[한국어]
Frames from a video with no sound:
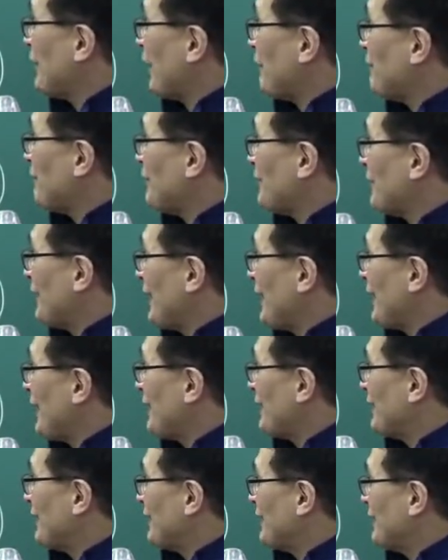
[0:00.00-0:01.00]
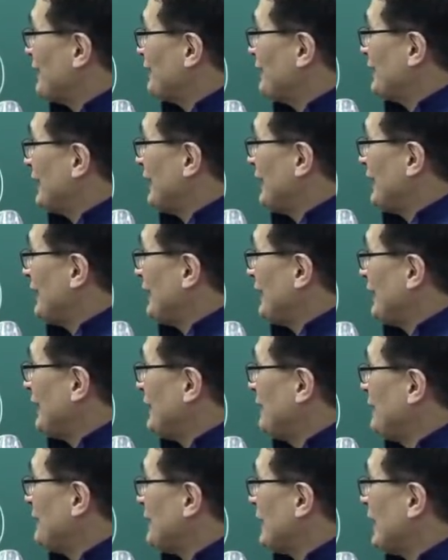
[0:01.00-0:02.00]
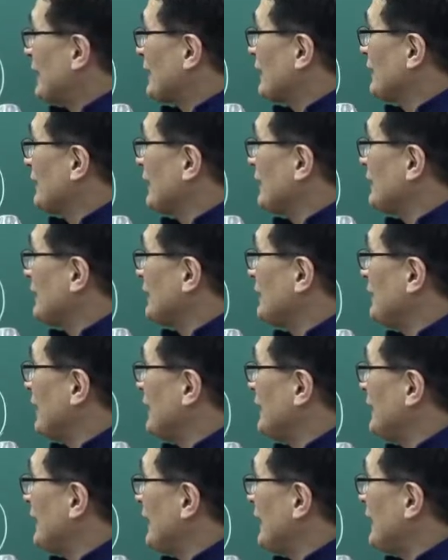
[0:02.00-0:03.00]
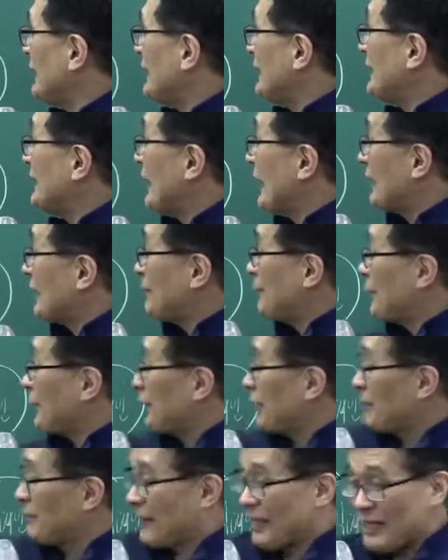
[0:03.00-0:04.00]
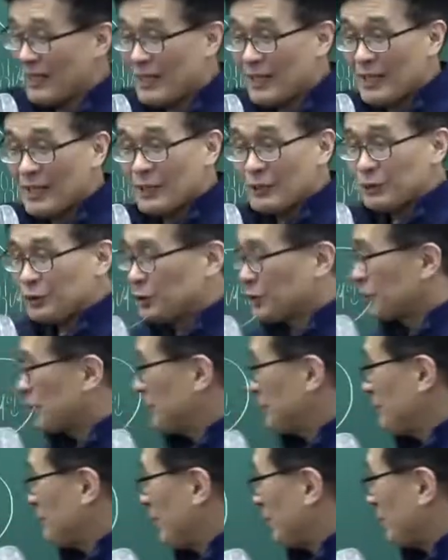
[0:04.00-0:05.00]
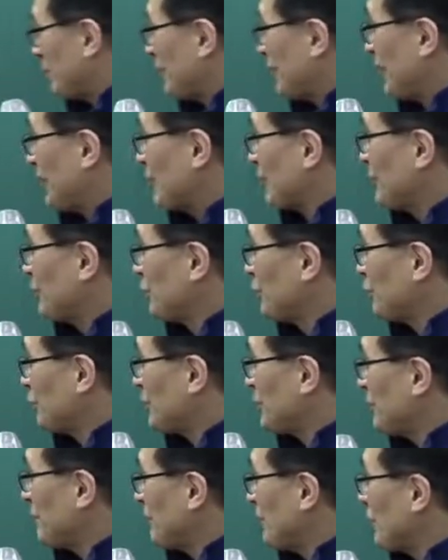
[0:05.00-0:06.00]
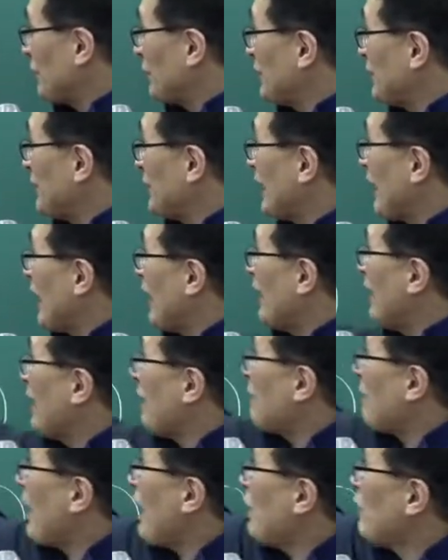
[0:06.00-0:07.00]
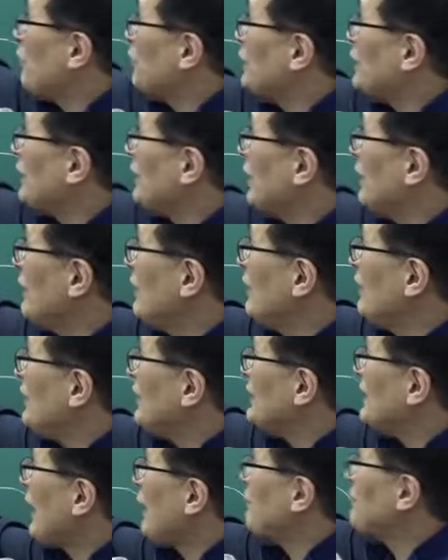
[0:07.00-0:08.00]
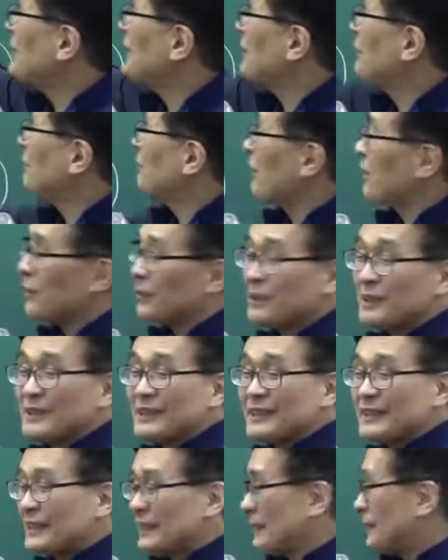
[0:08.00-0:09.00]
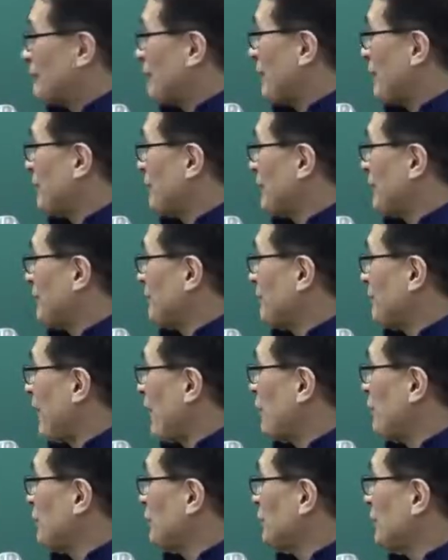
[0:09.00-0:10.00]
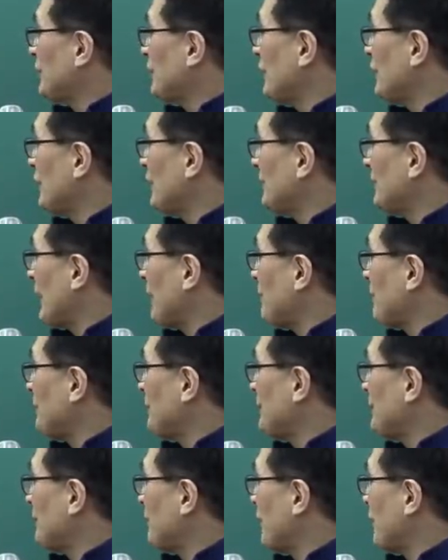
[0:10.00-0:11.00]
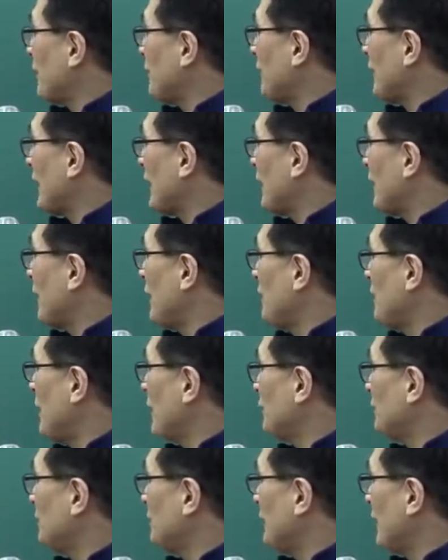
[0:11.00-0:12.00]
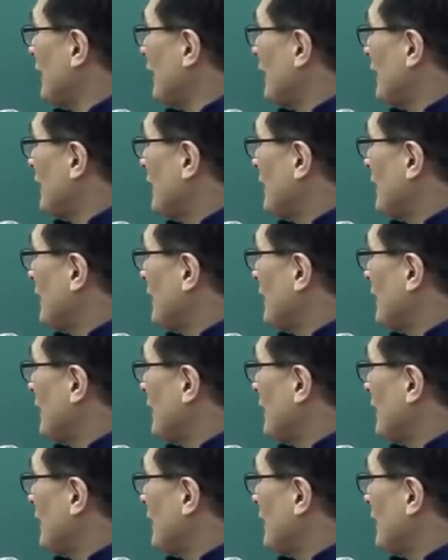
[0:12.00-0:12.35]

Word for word: 납부를 해요. 우리 임차인. 근데 지금 현재 시장 임대료 얼마? 60만 원이야. 그럼 60만 원인데 바우처 30만 원을 지급하면은 바우처 30만 원대가 얼마 주면 돼?